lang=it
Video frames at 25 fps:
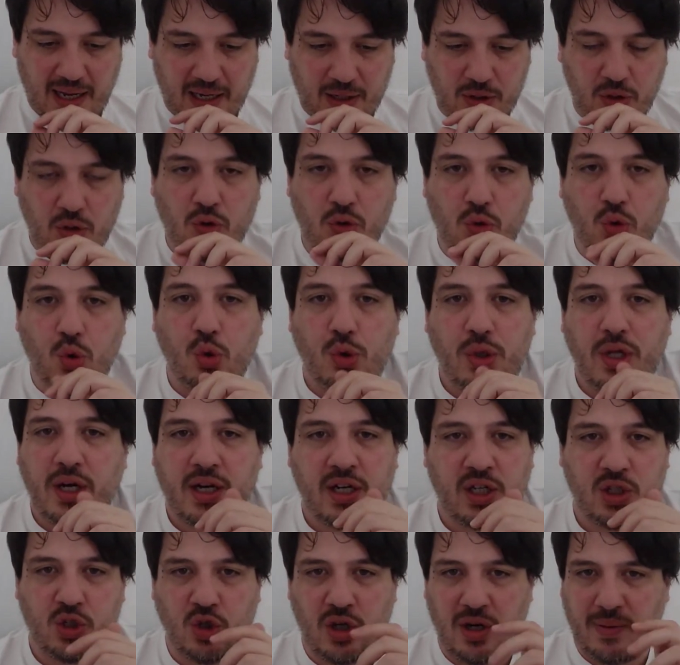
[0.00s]
a concludere
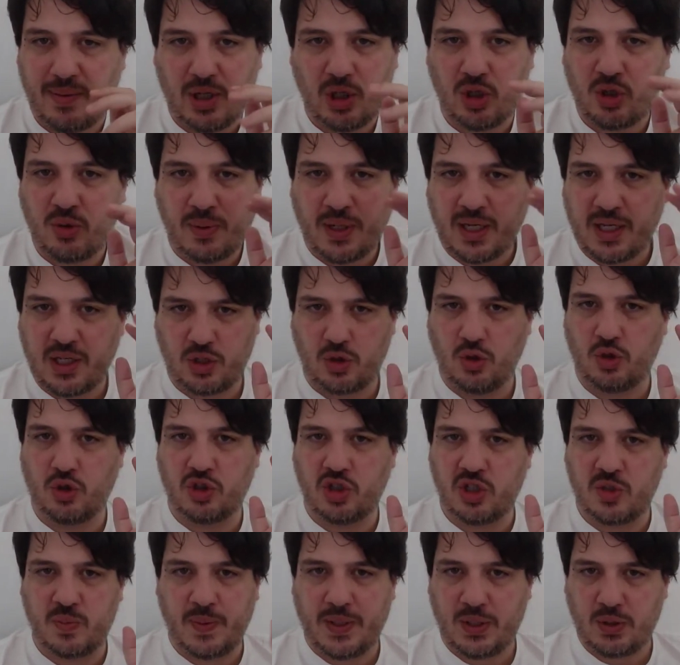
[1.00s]
il ragionamento, perché sono
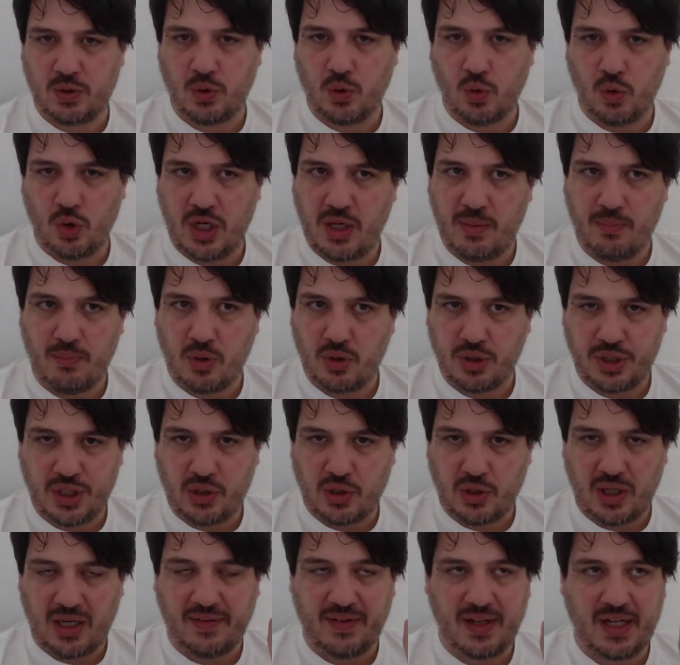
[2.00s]
sospeso in un limbo,
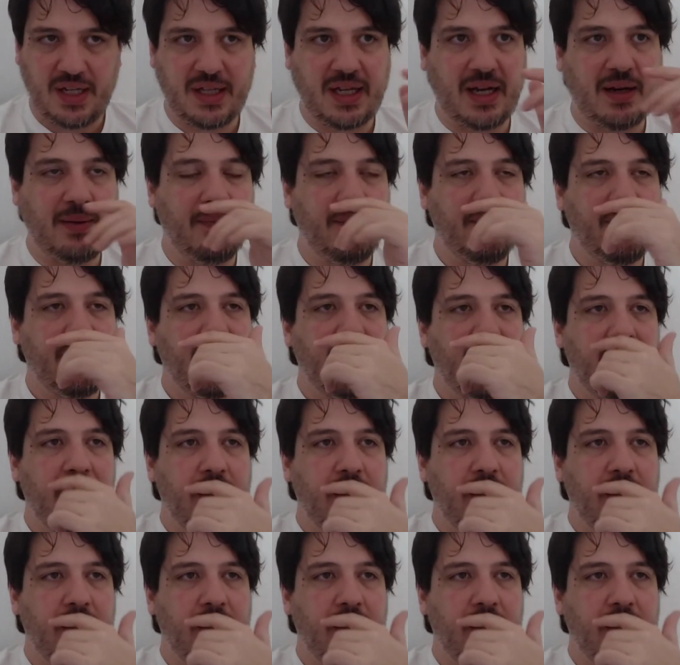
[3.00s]
dico la verità